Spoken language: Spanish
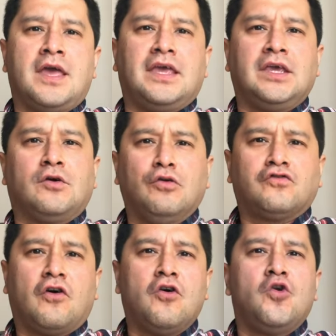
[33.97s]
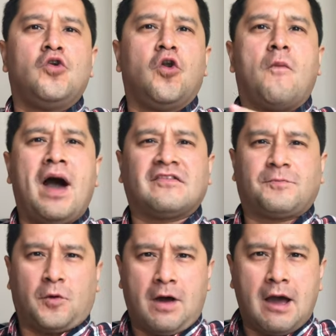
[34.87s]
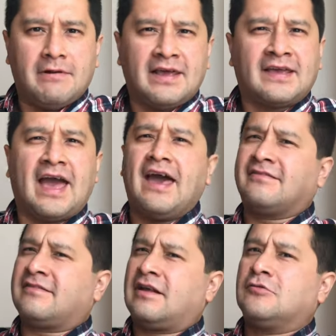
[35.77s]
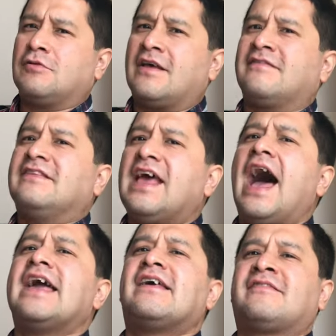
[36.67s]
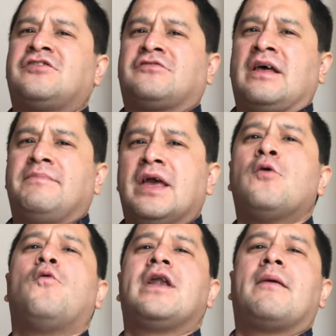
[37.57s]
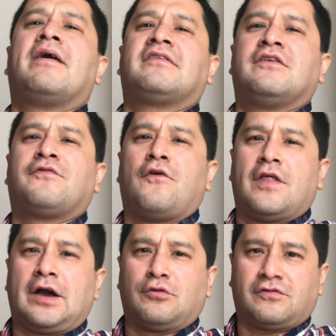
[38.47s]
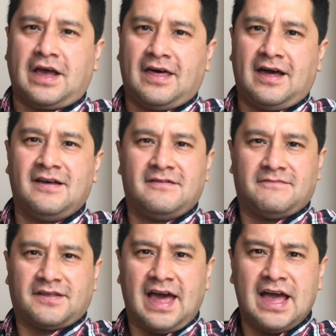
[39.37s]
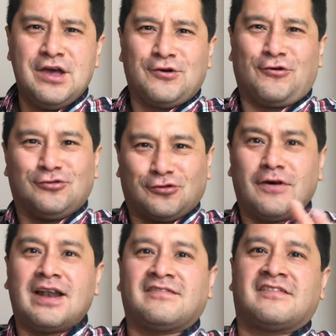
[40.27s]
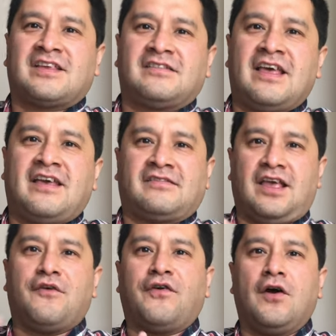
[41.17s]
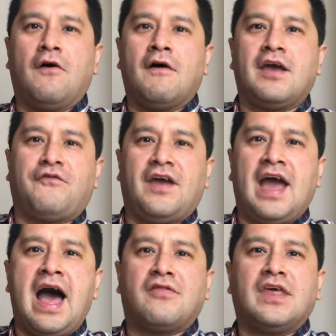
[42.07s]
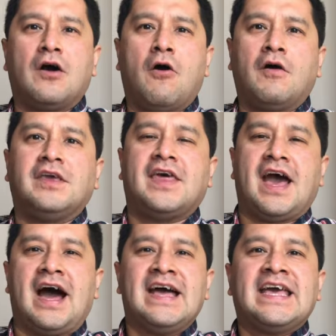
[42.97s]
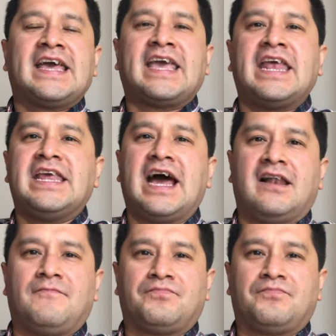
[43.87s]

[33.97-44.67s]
Incluso lo más probable es que a estas alturas ya hayas hecho también una matriz FODA cruzada, ¿verdad? Con todas las estrategias FO, FA, DO y DA. Genial.